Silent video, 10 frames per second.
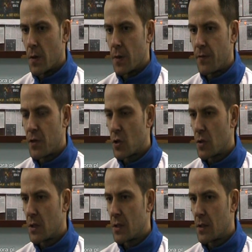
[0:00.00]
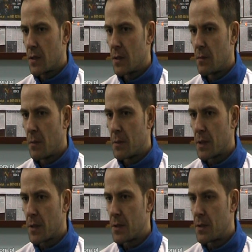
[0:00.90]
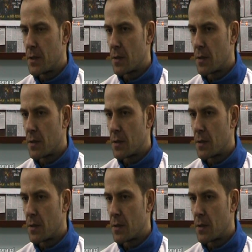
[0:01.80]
W środę mamy taki stricte